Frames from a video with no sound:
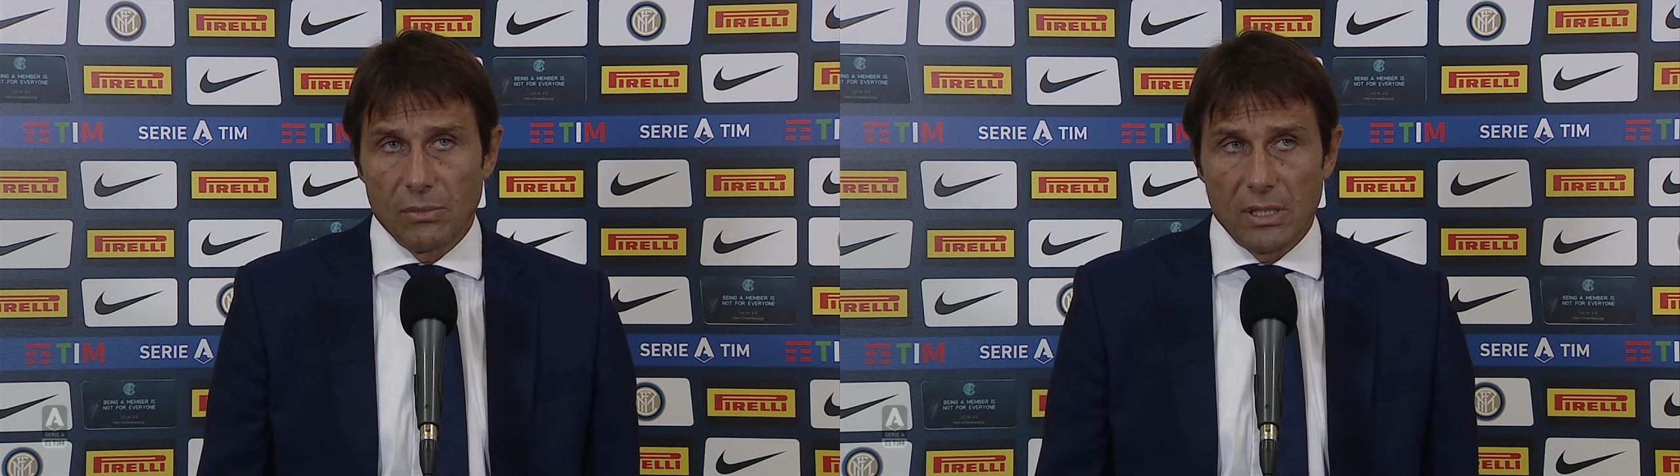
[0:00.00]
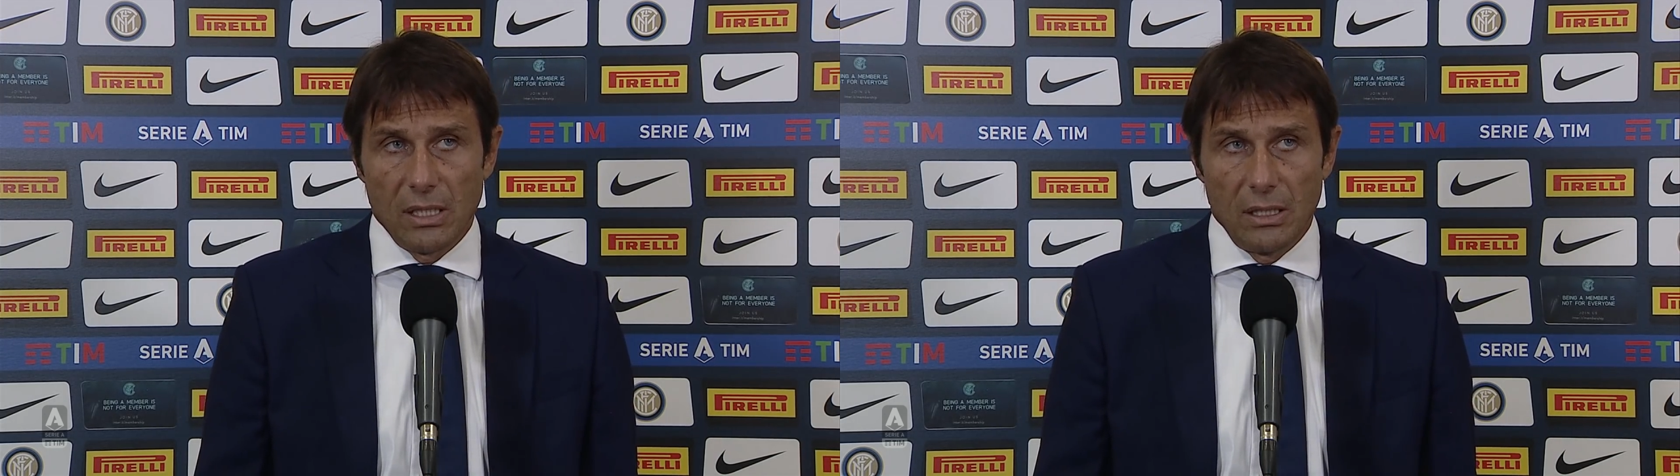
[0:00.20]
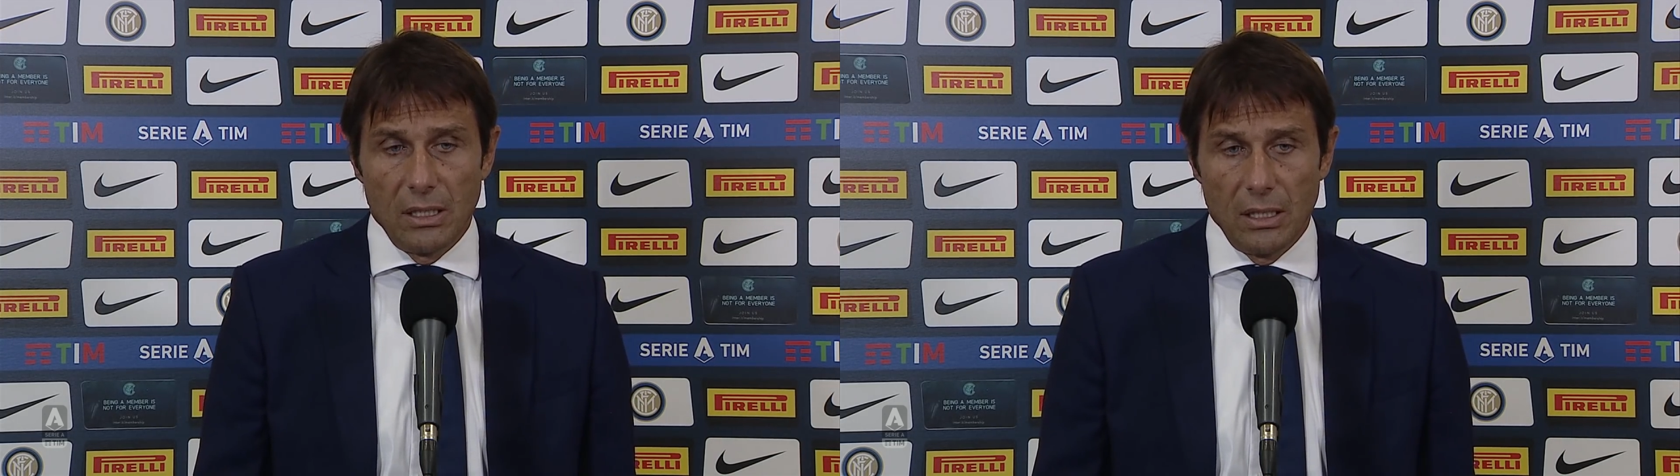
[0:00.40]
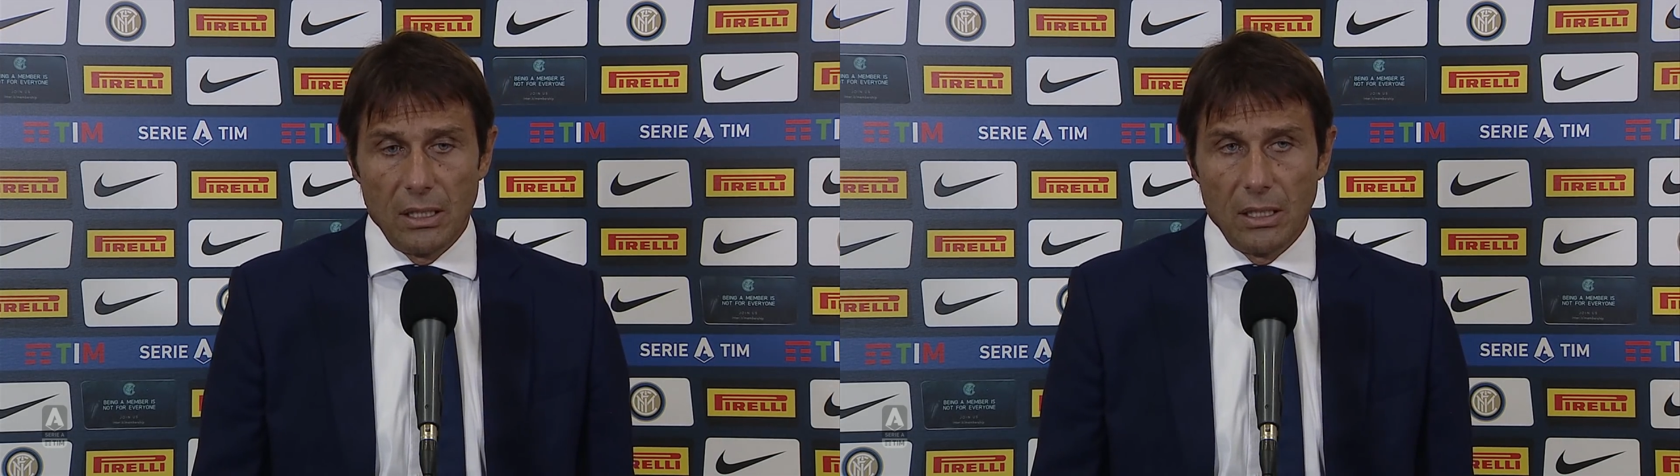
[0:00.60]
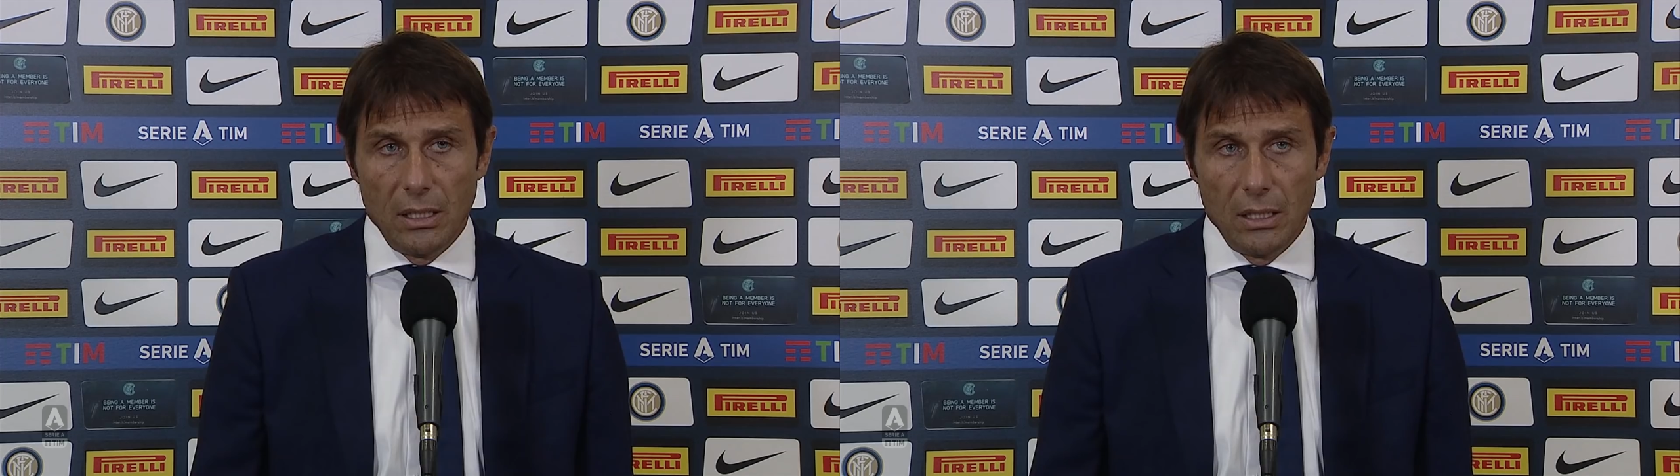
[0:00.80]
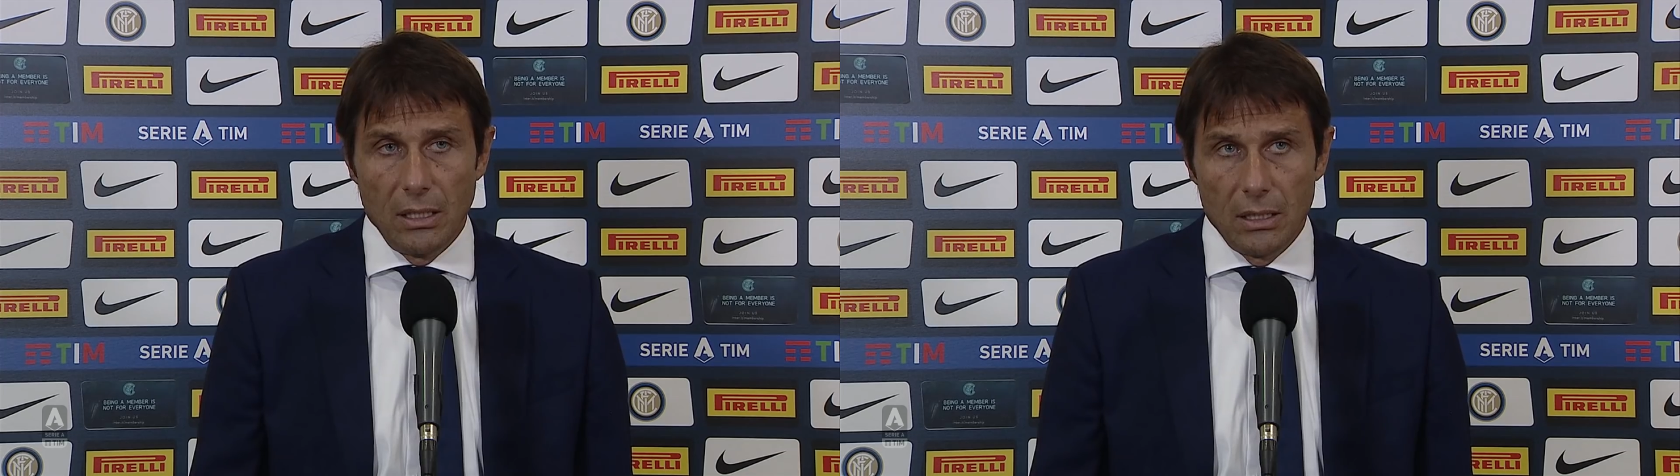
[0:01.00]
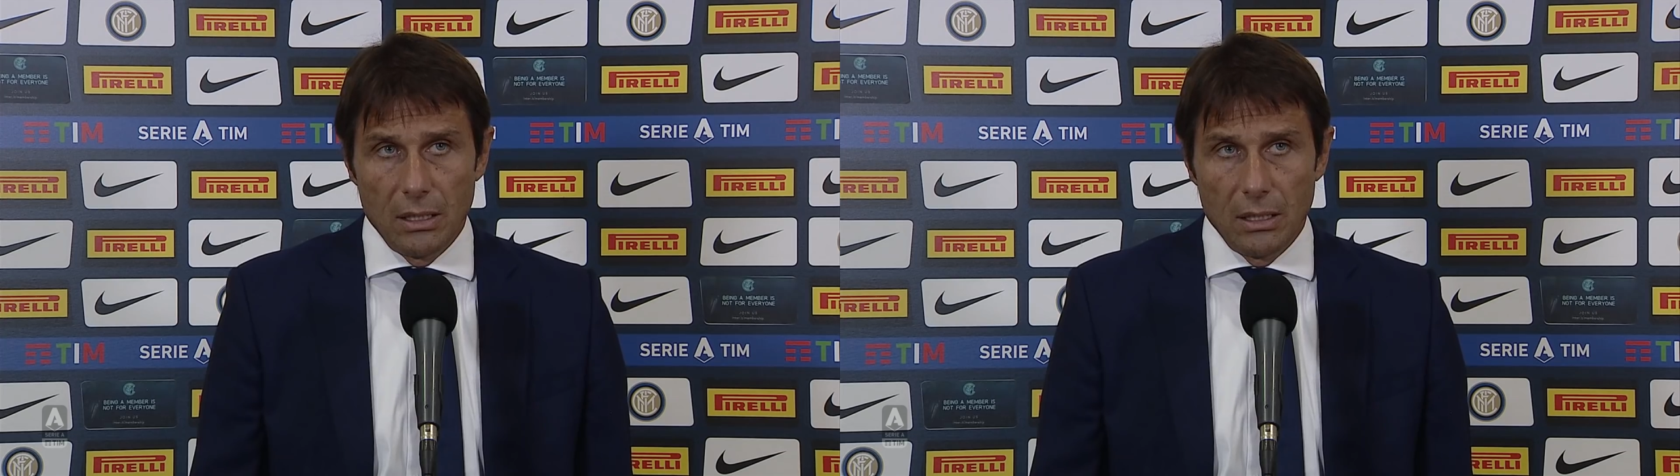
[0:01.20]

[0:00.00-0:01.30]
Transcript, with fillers: stati